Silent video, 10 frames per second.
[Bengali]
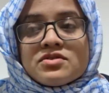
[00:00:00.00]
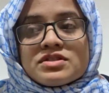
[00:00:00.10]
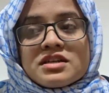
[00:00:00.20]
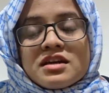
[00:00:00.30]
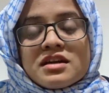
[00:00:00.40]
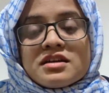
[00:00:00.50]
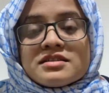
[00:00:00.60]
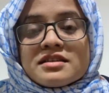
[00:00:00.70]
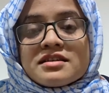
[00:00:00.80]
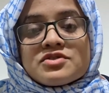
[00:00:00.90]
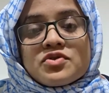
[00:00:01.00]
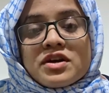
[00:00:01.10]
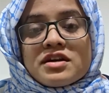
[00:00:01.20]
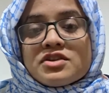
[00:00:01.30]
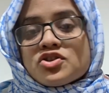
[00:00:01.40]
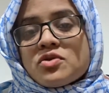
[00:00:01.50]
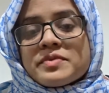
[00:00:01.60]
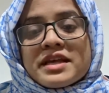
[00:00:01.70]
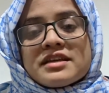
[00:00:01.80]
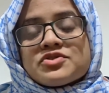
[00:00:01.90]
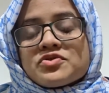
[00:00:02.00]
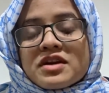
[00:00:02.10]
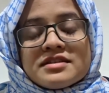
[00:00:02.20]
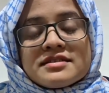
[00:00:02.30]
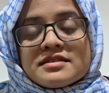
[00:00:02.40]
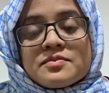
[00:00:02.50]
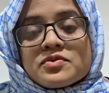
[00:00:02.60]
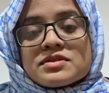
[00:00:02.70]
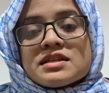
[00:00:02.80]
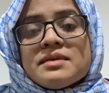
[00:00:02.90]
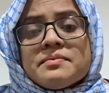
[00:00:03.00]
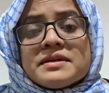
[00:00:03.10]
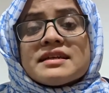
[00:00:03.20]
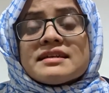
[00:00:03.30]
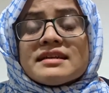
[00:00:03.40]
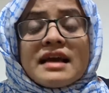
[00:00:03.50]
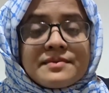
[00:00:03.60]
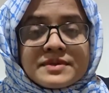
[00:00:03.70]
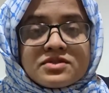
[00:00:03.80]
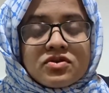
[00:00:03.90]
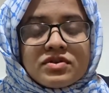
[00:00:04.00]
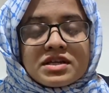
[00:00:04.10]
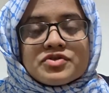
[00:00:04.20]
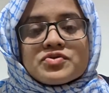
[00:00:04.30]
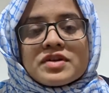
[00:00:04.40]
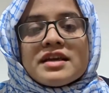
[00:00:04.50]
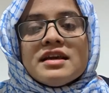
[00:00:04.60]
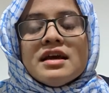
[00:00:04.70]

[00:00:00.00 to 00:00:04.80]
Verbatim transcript: অস্ট্রেলিয়ার রিসেন্ট স্টুডেন্টরা জব নিয়ে কিছু ক্রাইসিসে ভুগছে বাট এটা নিয়ে আপসেট হওয়ার কিছু নেই